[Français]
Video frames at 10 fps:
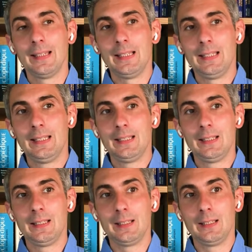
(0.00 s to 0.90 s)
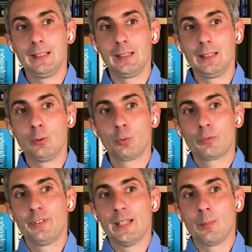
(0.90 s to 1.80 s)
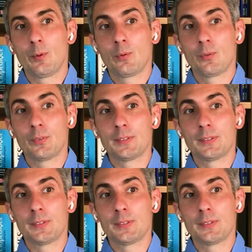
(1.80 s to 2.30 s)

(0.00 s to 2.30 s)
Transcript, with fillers: Et, et donc finalement,